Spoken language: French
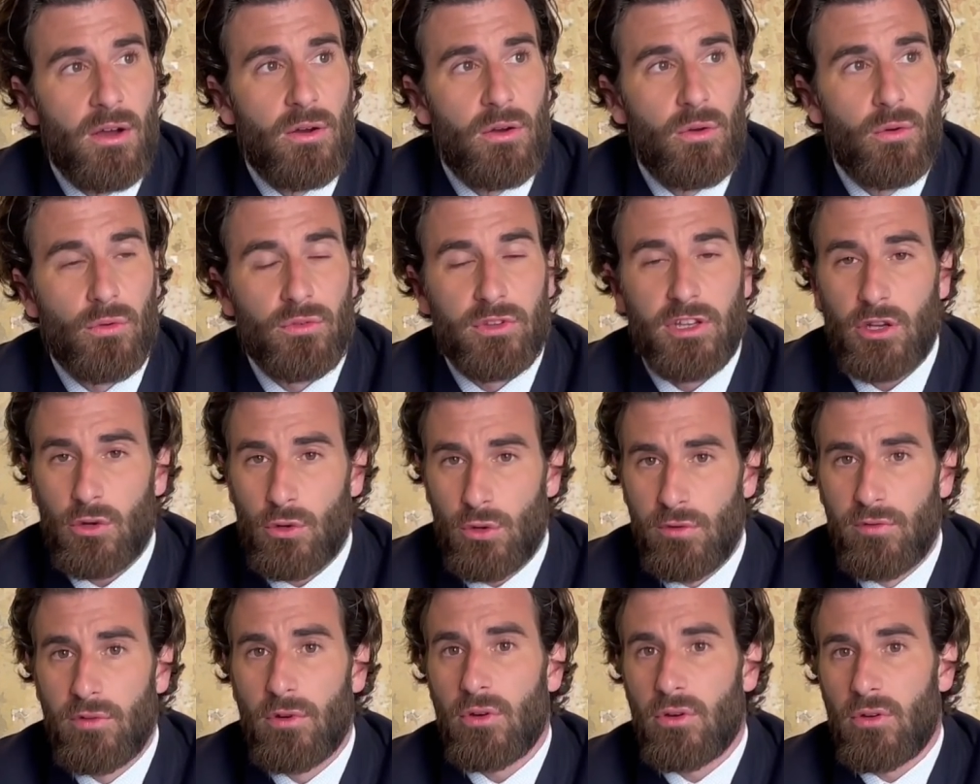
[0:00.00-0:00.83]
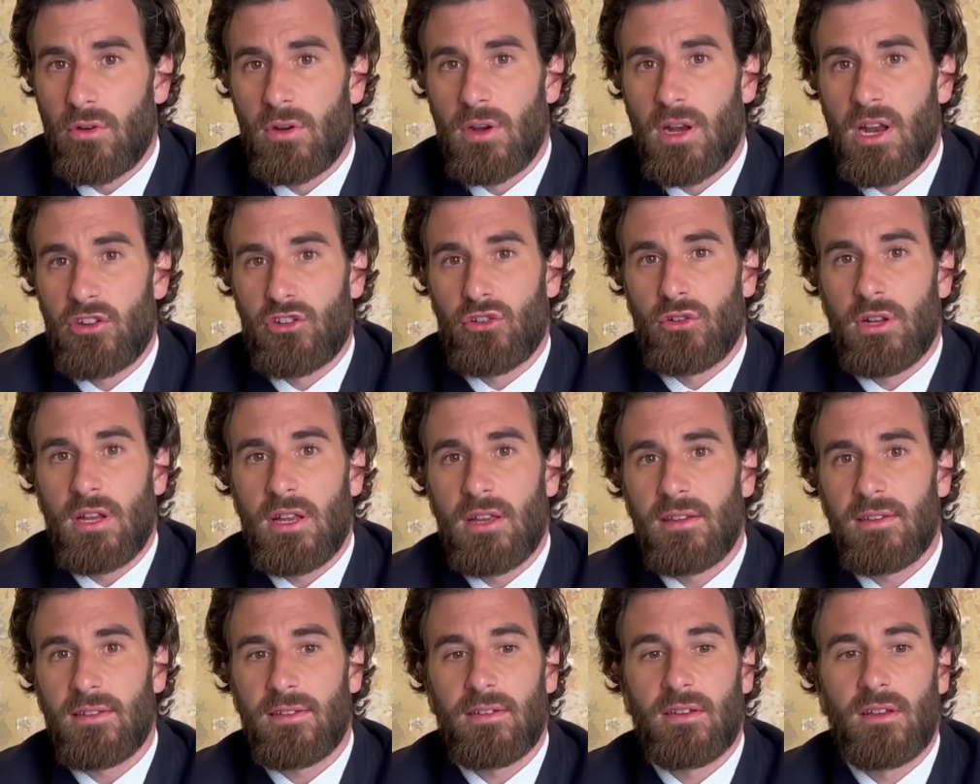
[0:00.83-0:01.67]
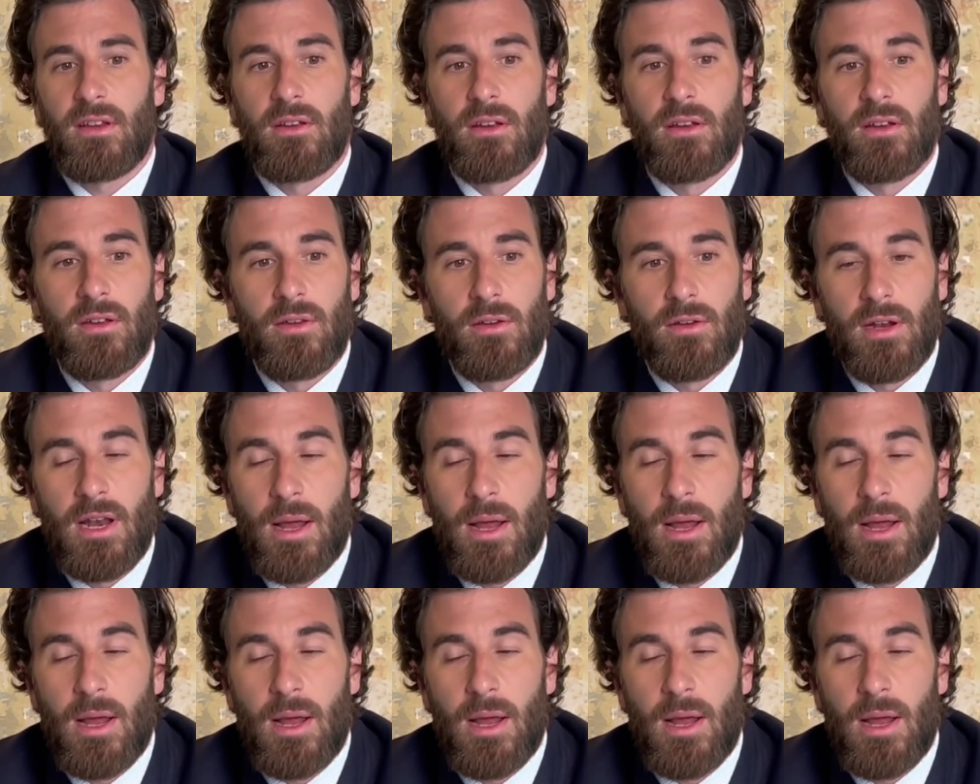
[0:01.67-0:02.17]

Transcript: l'on découvre que la jeunesse, euh,